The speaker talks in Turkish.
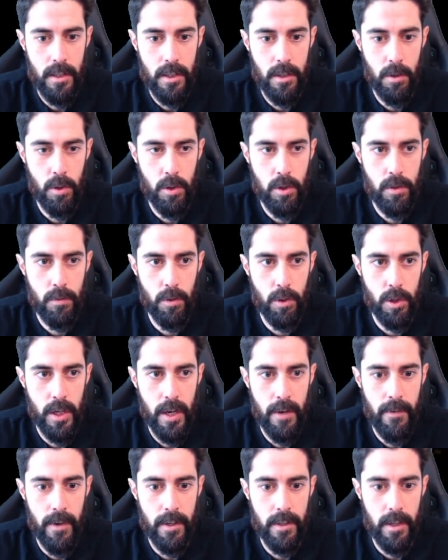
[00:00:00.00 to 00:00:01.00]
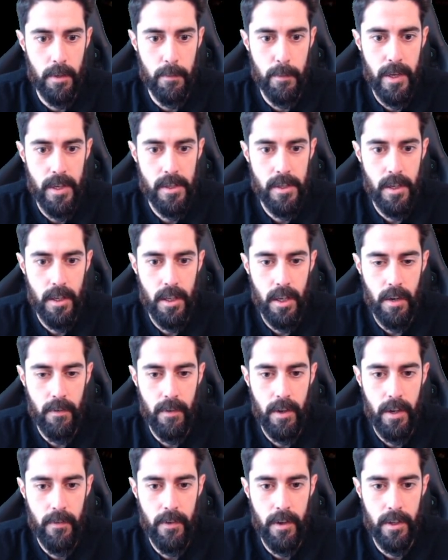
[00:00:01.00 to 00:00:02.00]
güçlü vuruş, heavy atak. Basic atak
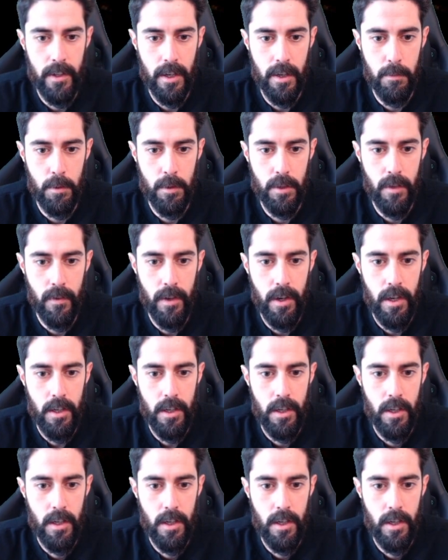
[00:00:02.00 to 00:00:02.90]
ve heavy atak muhtemelen.